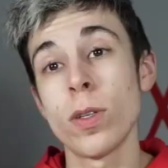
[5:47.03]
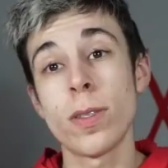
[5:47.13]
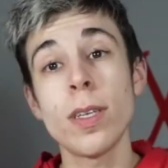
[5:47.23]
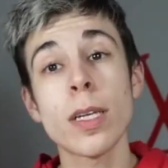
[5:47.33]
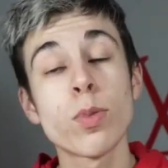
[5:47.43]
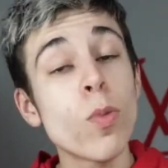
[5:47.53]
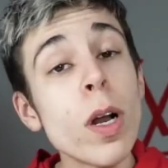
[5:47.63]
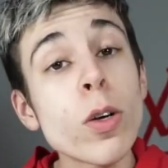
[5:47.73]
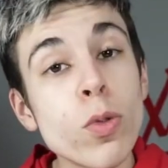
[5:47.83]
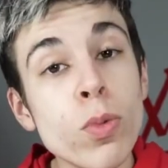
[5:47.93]
C'est à ce
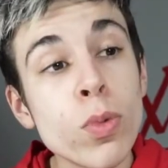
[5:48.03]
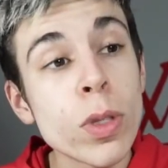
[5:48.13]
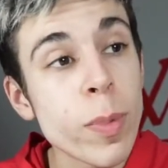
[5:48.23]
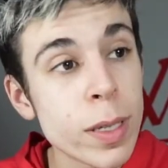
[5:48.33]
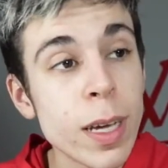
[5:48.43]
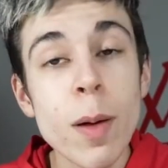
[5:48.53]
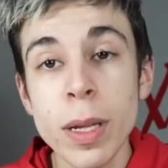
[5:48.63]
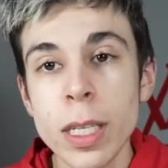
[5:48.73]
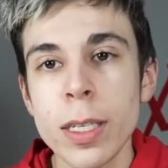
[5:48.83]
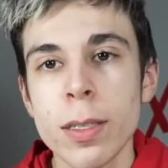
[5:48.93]
moment-là qu'on appelle ça la
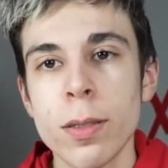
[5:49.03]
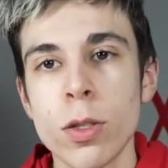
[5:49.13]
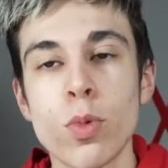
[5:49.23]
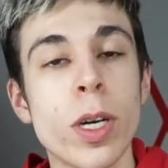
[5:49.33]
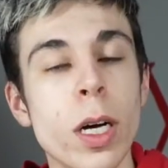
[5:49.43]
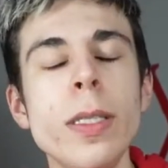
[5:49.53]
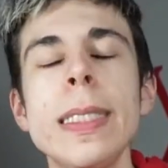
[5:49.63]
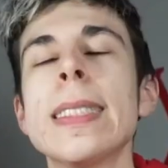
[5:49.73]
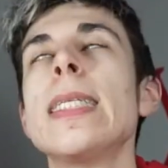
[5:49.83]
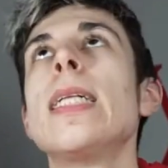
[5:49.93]
panique, hein, dans mon cas. Hein.
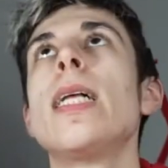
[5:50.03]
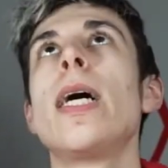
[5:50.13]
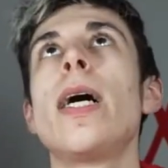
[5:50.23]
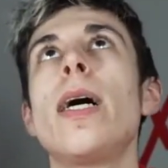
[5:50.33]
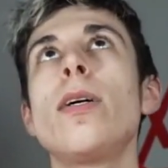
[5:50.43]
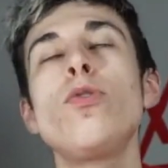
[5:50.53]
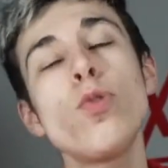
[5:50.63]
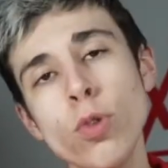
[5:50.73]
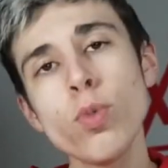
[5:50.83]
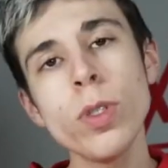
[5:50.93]
Euh, du
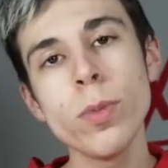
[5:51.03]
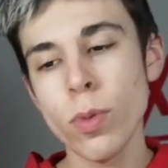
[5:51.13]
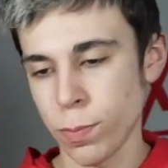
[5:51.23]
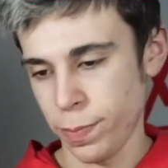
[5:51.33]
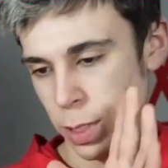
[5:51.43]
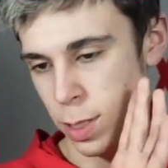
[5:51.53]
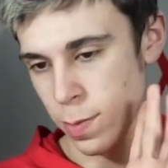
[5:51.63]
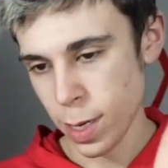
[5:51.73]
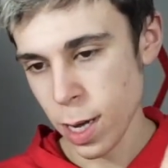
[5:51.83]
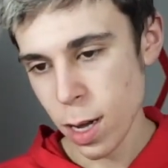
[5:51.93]
coup, je me dis bon, c'est
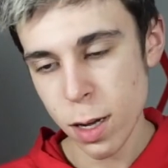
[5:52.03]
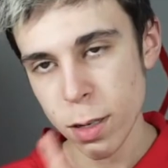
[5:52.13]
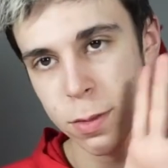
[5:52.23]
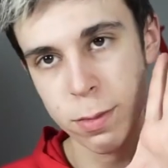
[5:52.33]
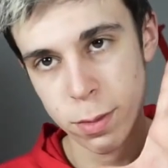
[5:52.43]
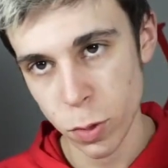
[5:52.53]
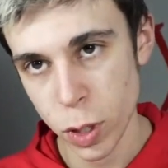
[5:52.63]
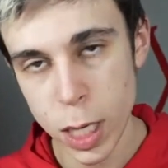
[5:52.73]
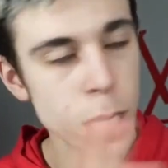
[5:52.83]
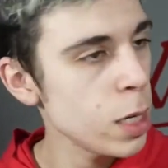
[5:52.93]
pas grave,
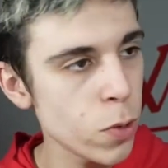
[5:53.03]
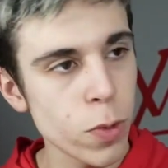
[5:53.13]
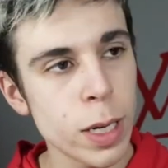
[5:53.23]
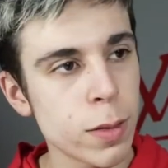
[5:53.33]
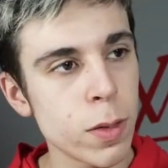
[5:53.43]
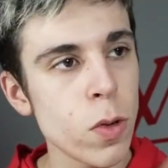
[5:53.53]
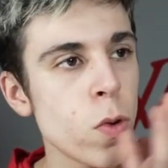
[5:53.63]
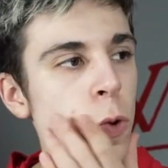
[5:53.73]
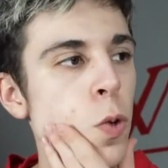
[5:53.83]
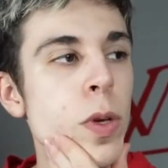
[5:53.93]
ok, on
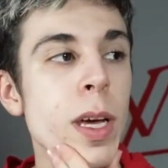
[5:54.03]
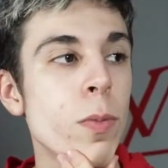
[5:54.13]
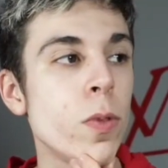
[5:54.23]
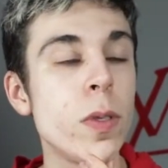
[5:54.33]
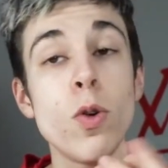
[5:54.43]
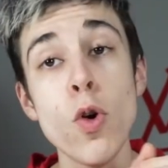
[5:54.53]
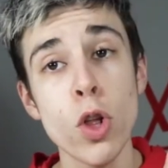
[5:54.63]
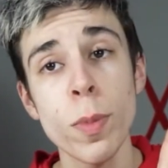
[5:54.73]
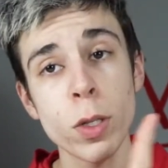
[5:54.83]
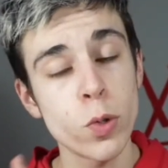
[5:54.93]
attend. Le gars me dit le
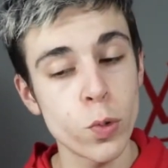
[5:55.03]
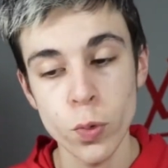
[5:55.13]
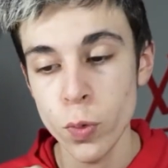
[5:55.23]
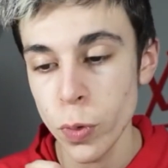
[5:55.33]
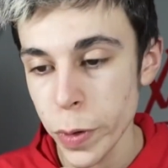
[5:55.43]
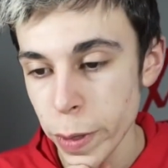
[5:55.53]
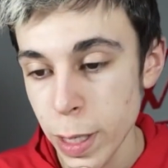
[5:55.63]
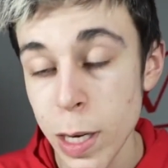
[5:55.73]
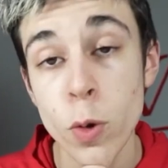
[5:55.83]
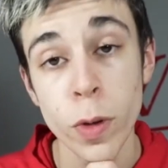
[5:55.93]
lendemain, du coup, euh,
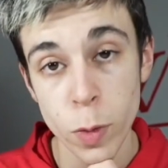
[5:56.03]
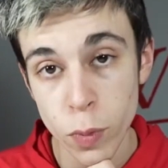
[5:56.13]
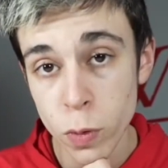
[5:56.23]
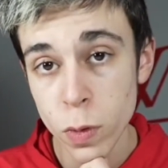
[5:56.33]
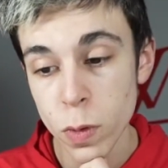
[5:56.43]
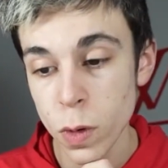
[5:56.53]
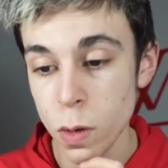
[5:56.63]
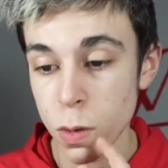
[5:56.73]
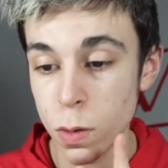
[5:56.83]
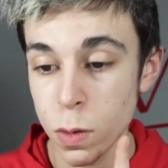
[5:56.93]
qu'il a une réponse.
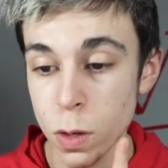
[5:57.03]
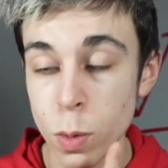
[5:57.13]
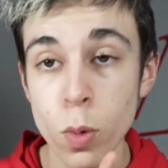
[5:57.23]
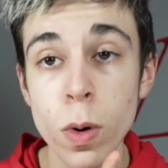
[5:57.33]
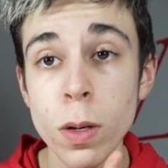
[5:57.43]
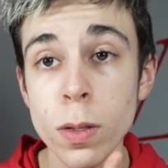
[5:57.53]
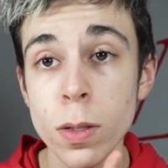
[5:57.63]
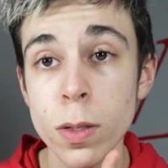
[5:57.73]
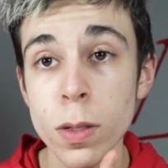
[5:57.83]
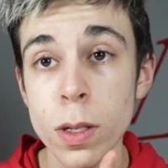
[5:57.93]
Comme quoi,
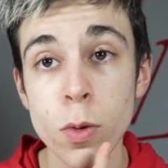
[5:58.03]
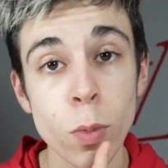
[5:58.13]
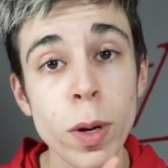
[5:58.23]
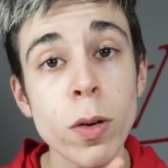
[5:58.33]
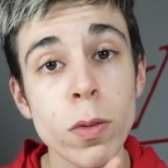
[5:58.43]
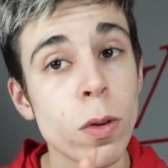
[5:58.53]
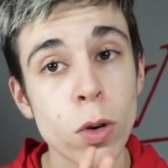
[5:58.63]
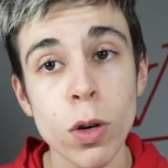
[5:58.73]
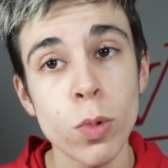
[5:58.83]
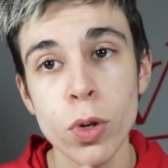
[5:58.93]
ils n'ont pas
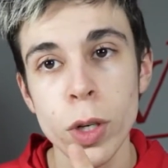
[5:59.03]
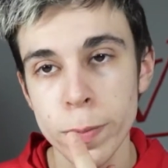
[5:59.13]
encore mon colis.